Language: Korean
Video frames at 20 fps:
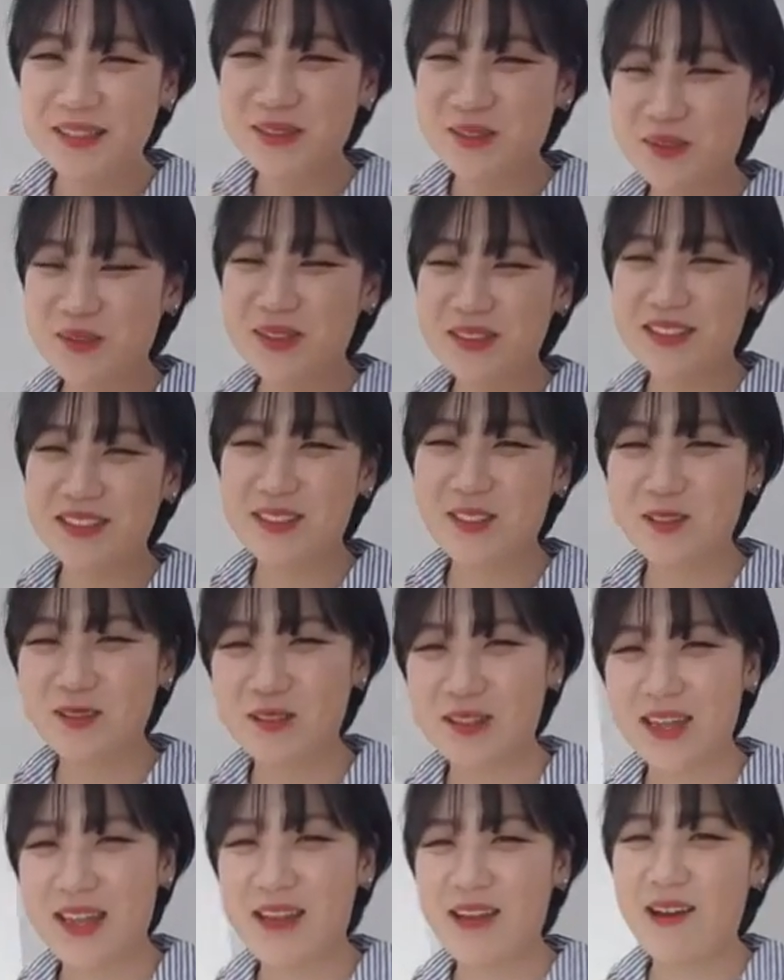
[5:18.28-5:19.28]

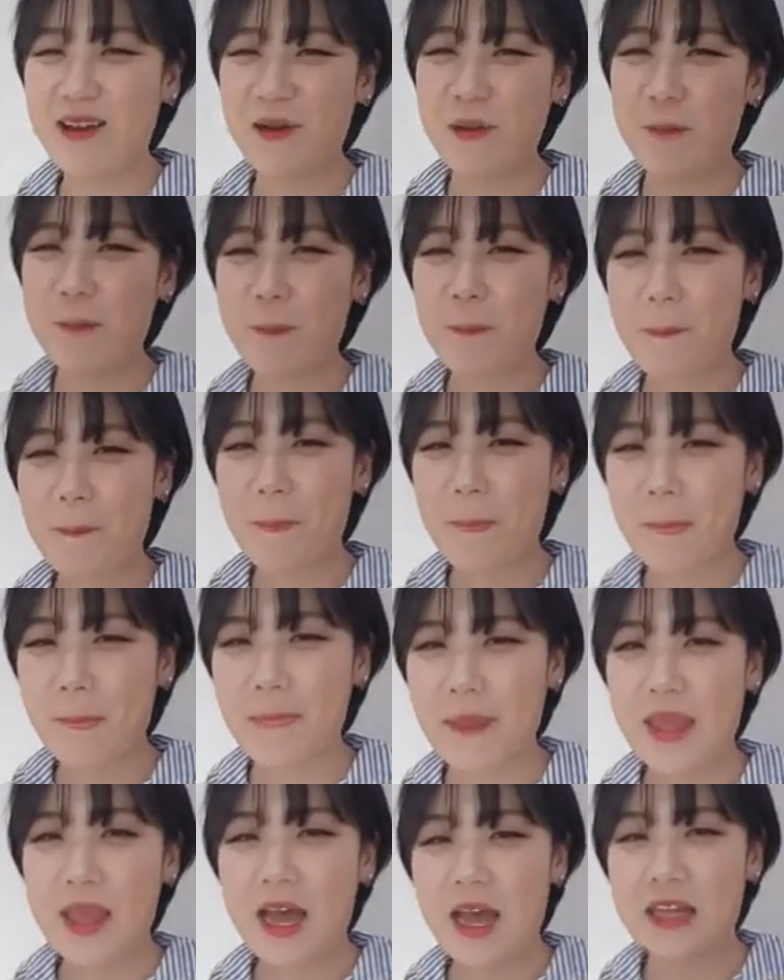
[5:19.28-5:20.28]
손은들어주세요
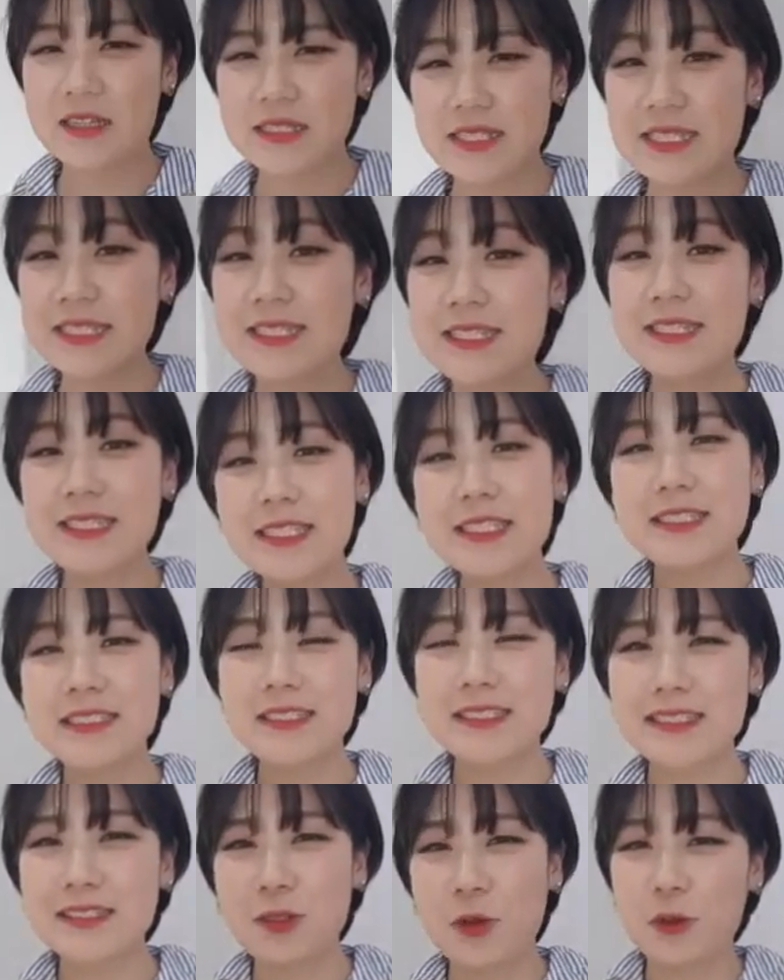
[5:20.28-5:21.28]

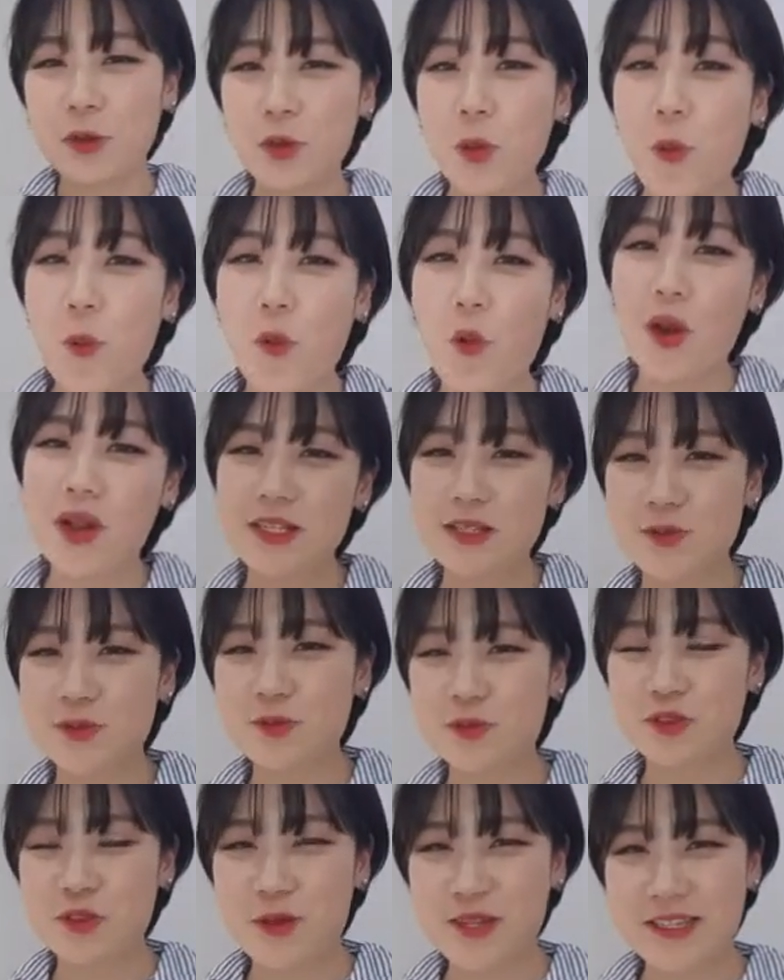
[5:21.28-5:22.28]
2층은 어떤 공간인지
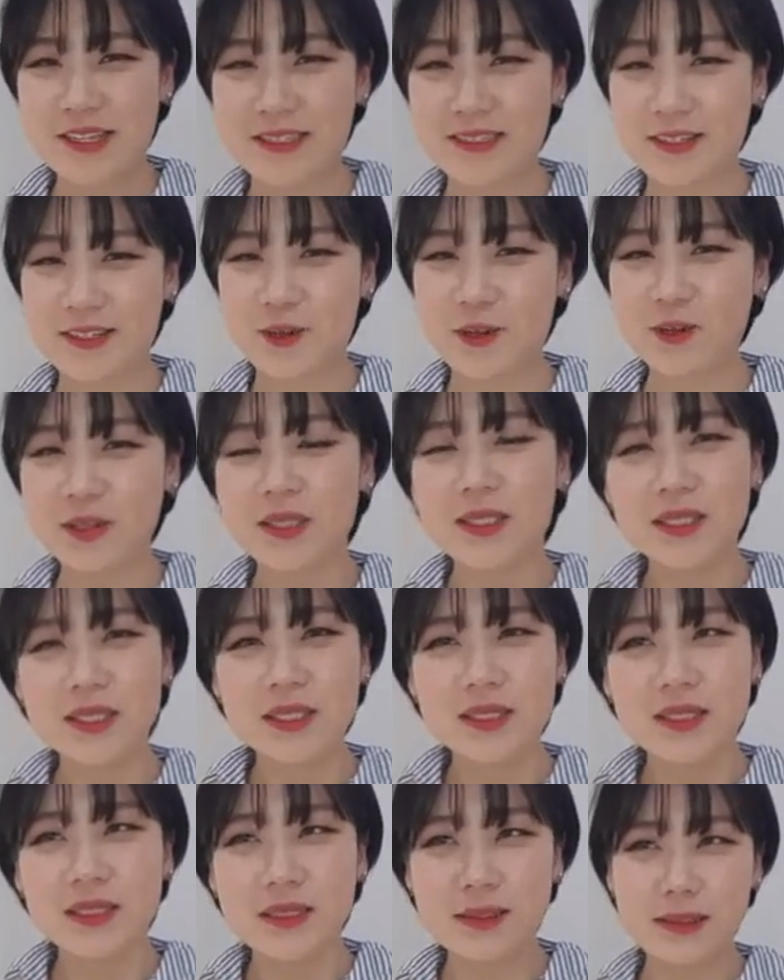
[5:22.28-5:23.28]
궁금하지 않으세요?
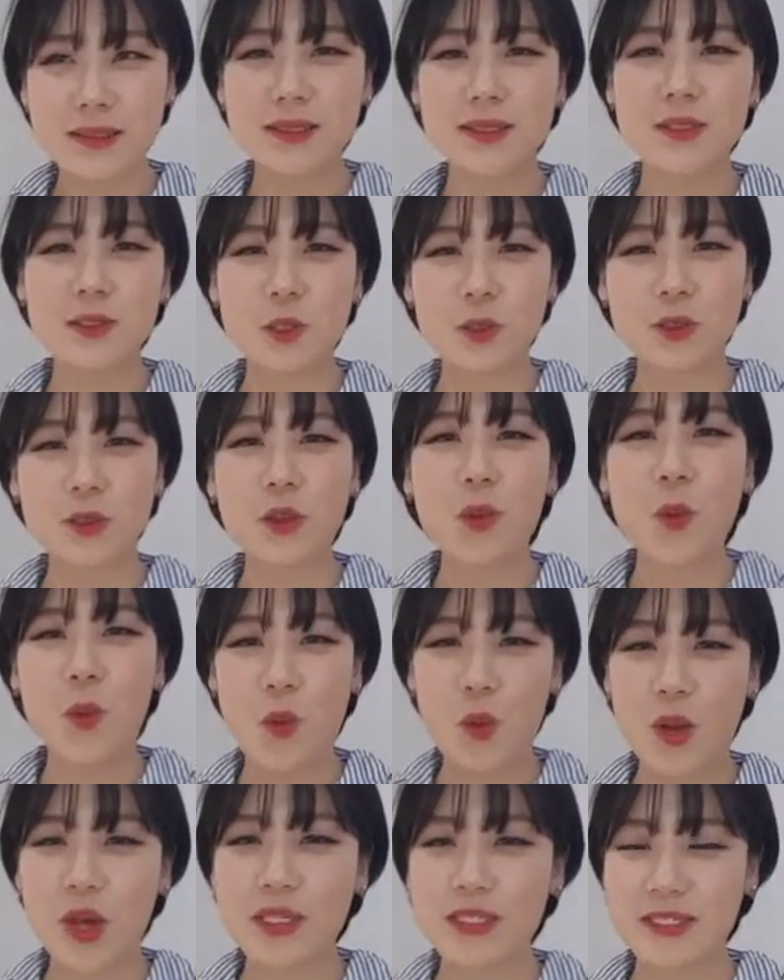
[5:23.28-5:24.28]
2층은 어떤
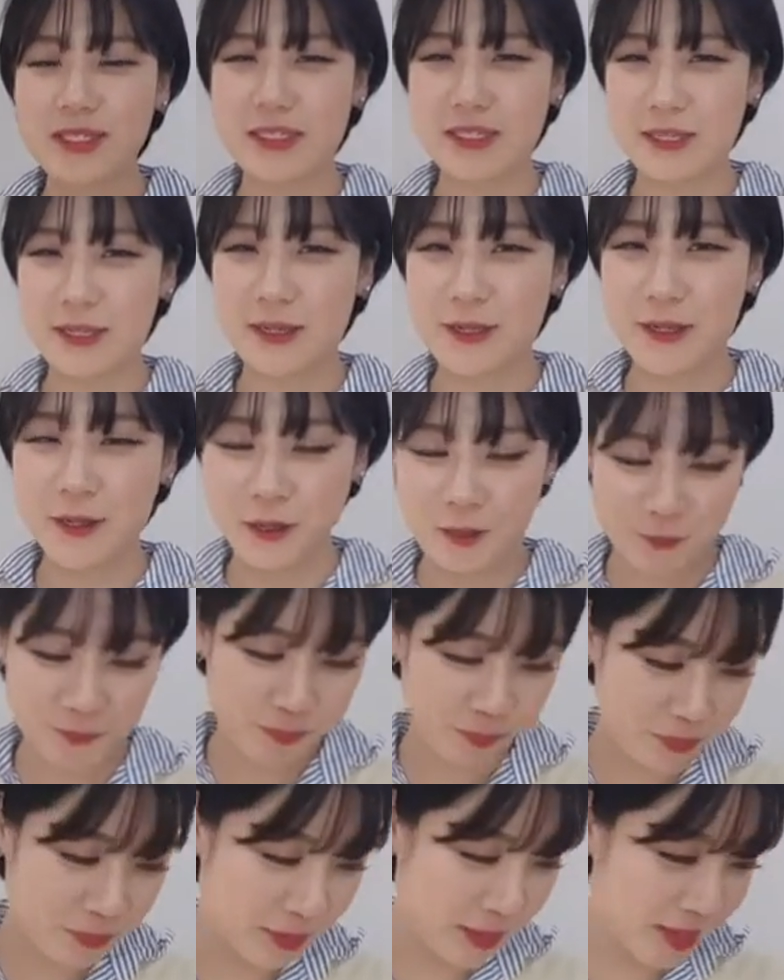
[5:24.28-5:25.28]
공간인지
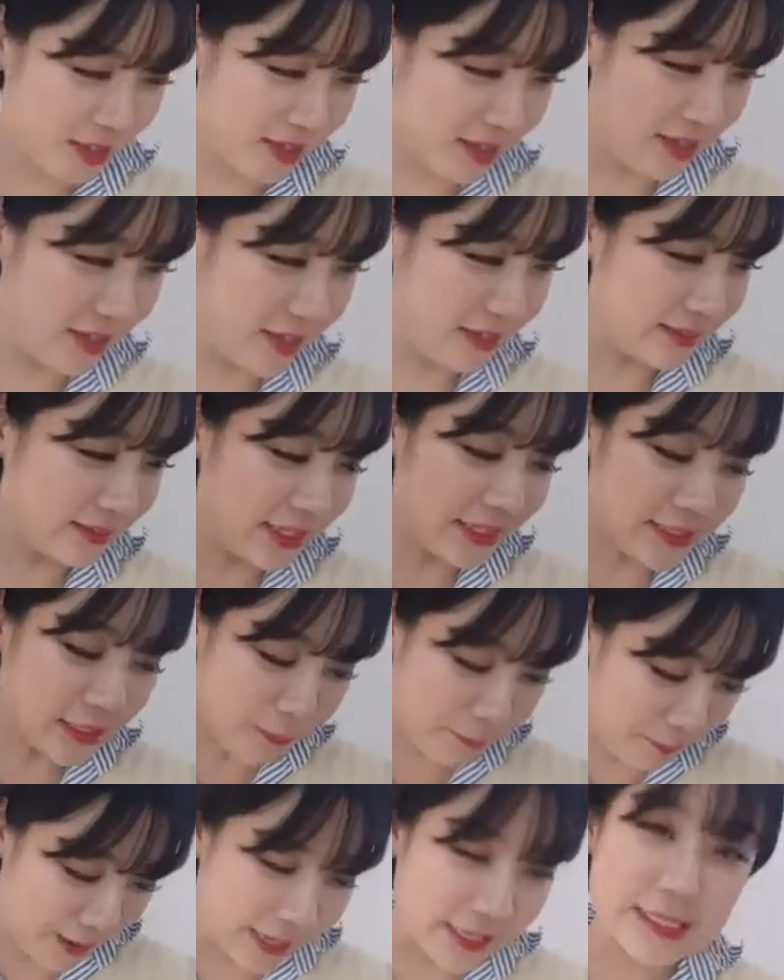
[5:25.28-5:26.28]
살짝
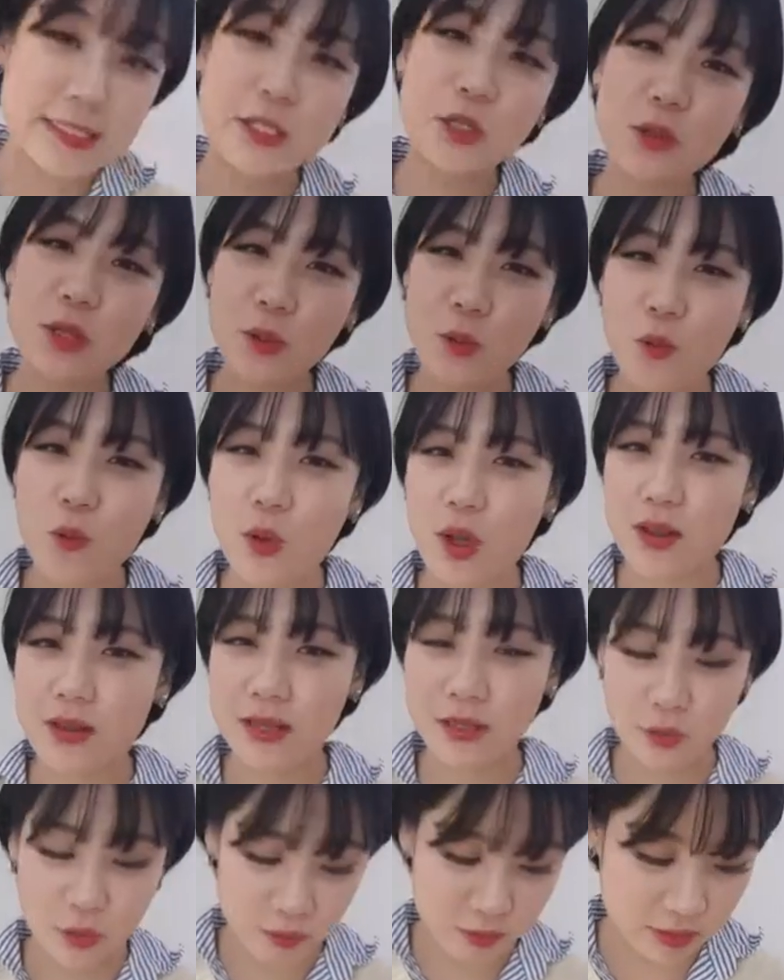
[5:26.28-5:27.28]
반절의
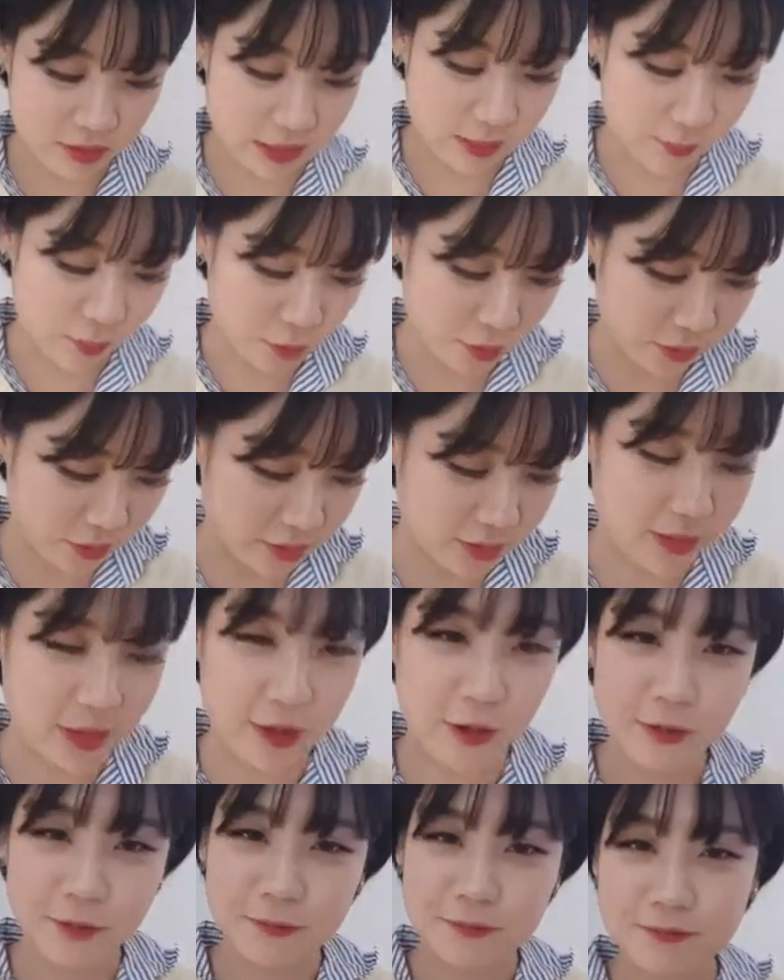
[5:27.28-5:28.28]
공간이기도 합니다.
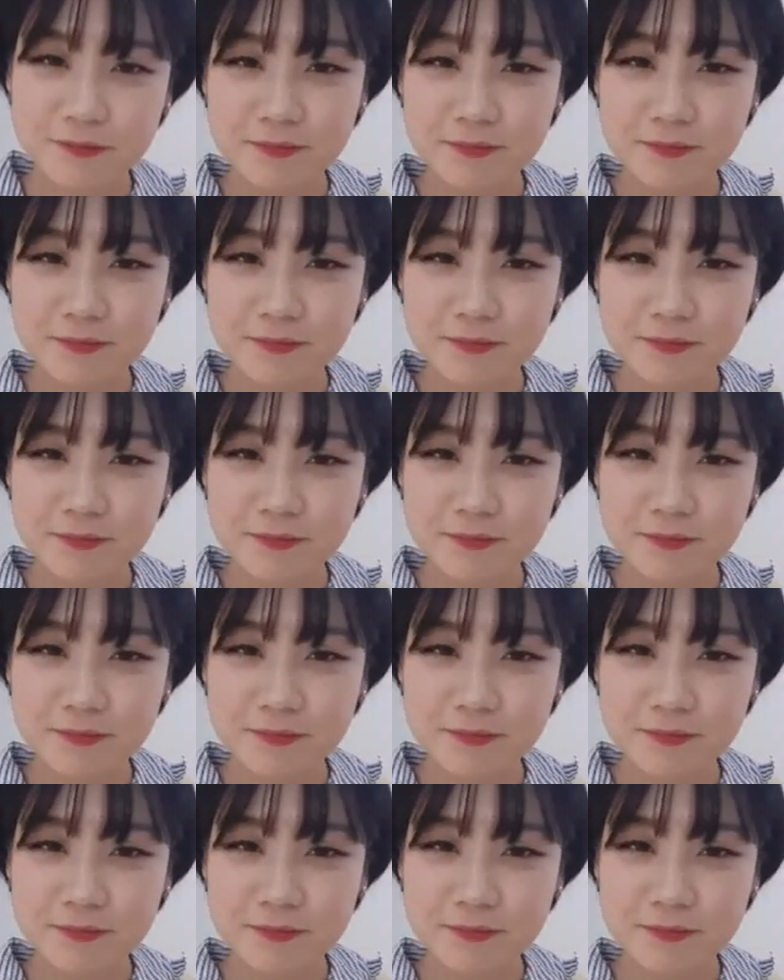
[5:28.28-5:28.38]
보여드릴게요.